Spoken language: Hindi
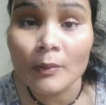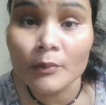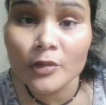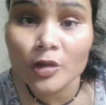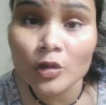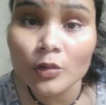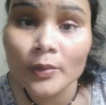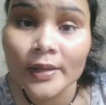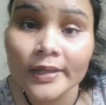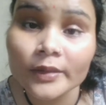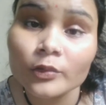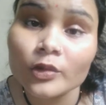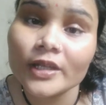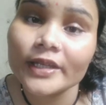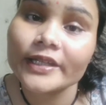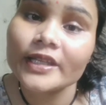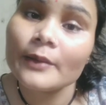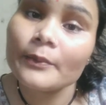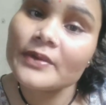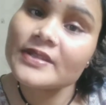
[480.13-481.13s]
मम्मी को मैंने बोला
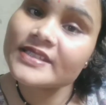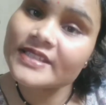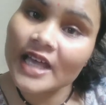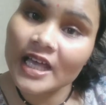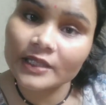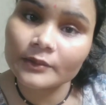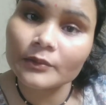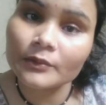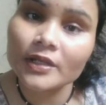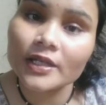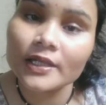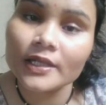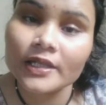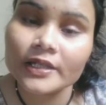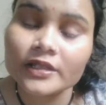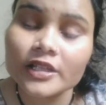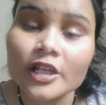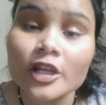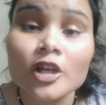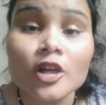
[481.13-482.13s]
कि अपन साथ में कर
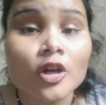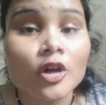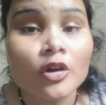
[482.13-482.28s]
लेते हैं